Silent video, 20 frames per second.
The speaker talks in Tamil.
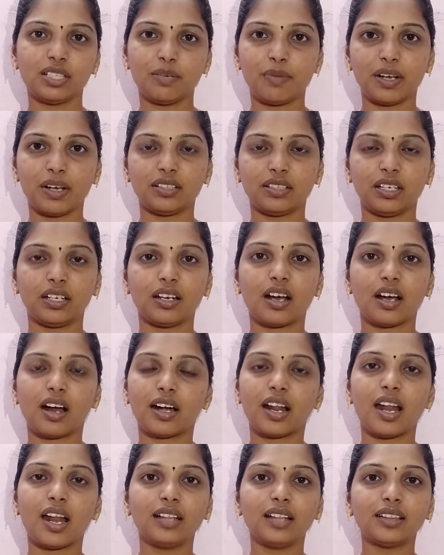வந்து பார்த்திங்கன்னா
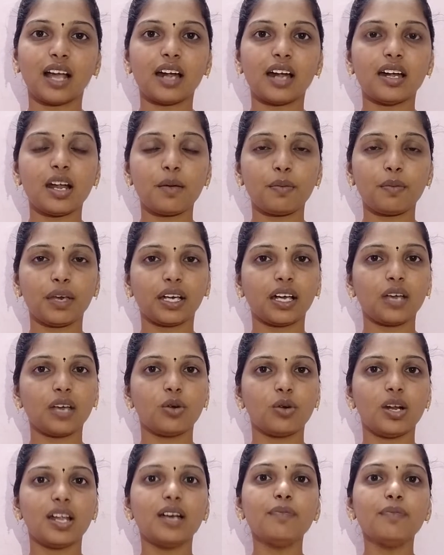நல்ல தன்னம்பிக்கை
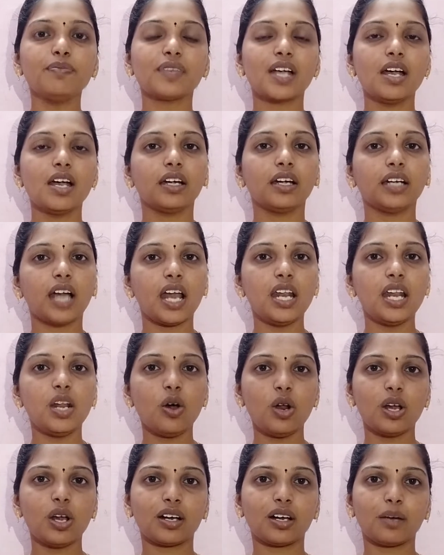உள்ள
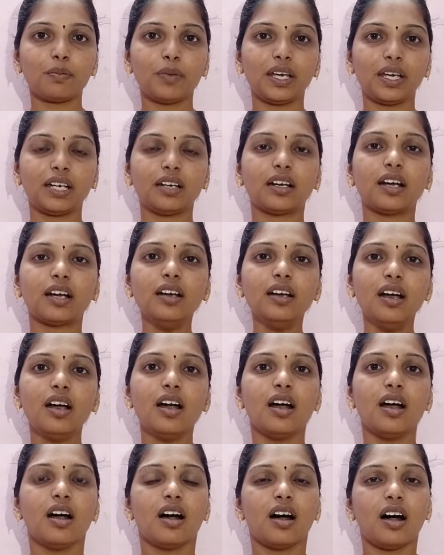நல்லொழுக்கம் மிக்க
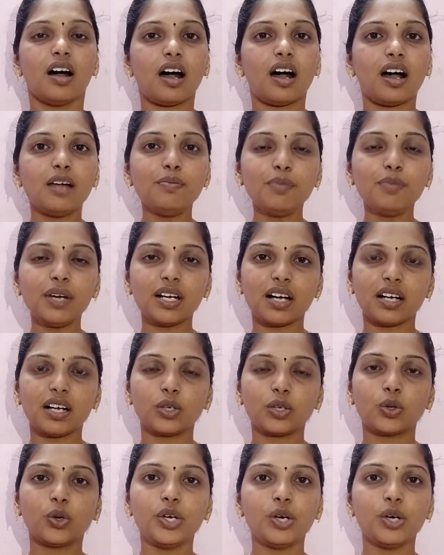அன்பு
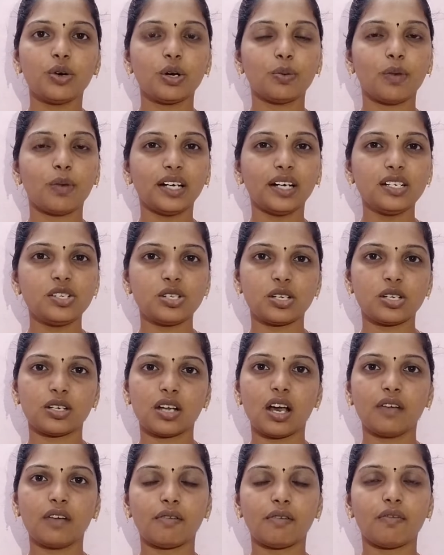காட்டக்கூடிய ஒரு
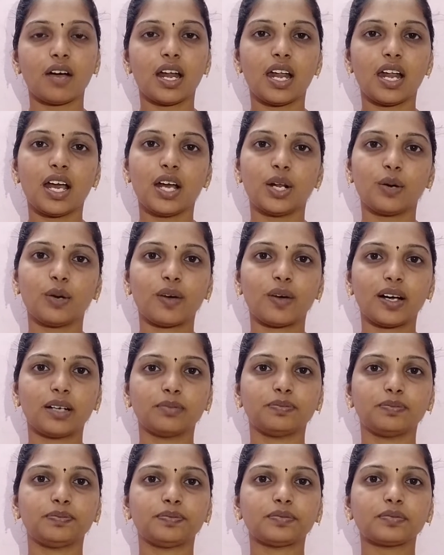மனுஷன்னா அவன்
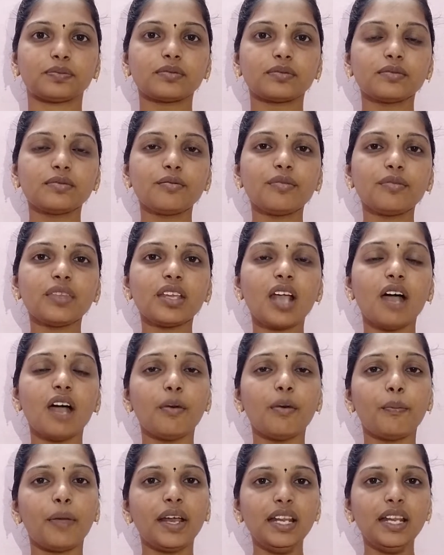வளருவான்
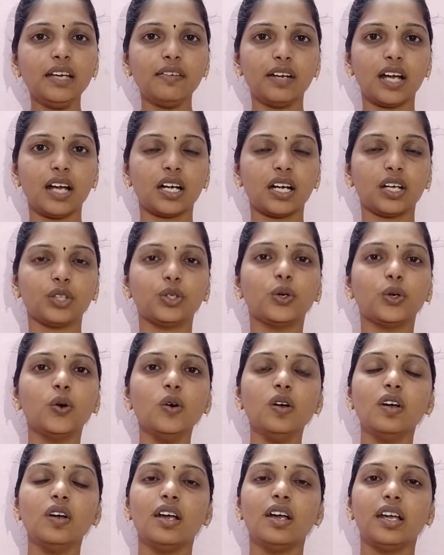அவன்
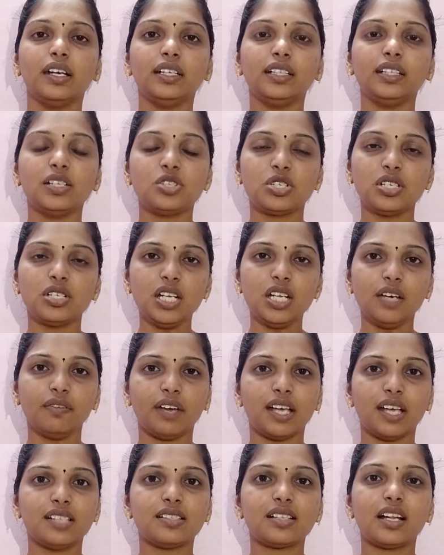பெரியவனானதும் இந்த சின்ன
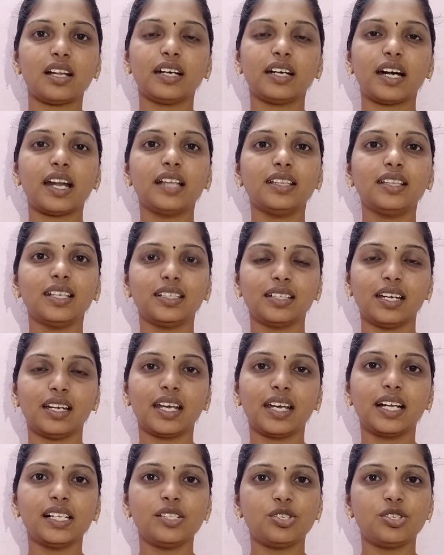வயசில் நடந்த இந்த
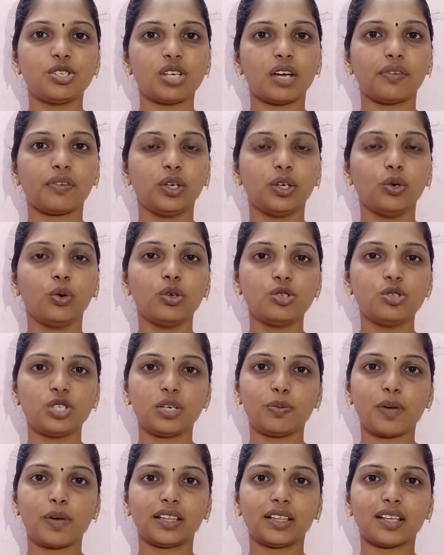நிகழ்ச்சி அவன்
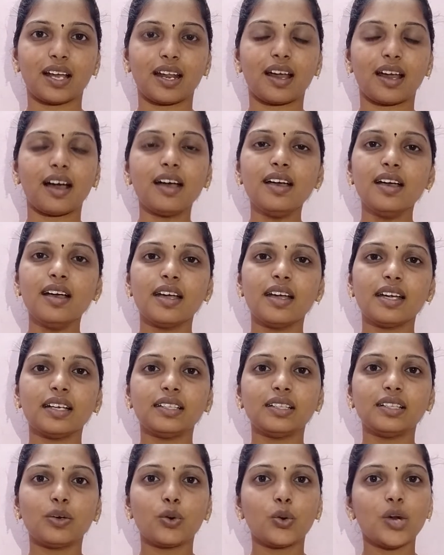யோசித்து பார்த்தானா
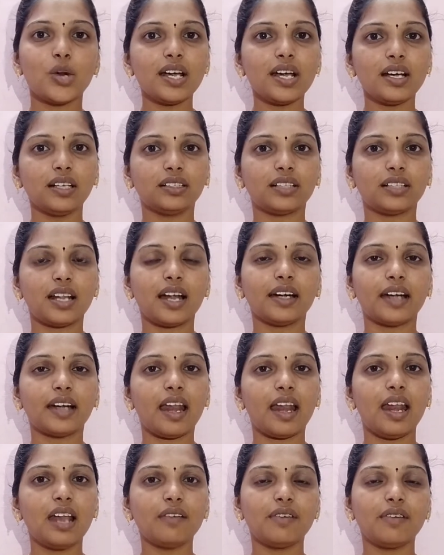இந்த உலகத்தில்
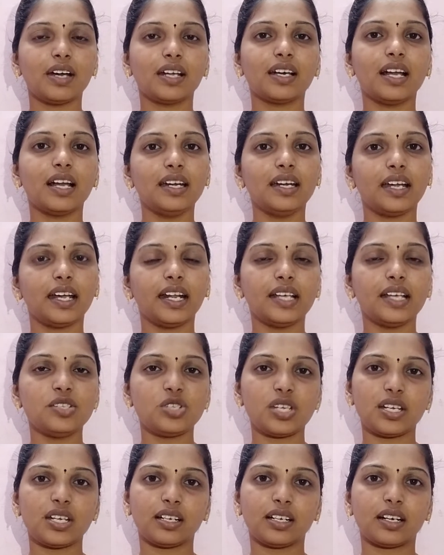நல்லவர்கள்
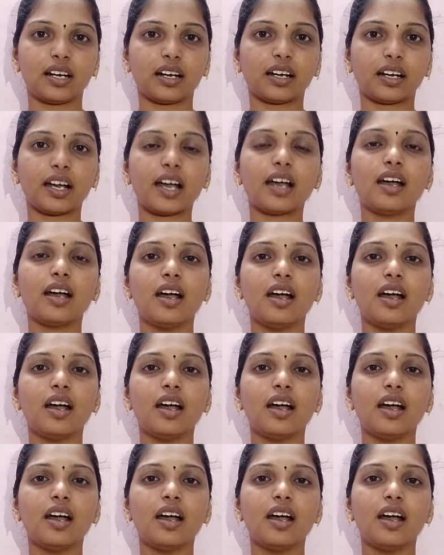நிறைஞ்சி இருக்காங்க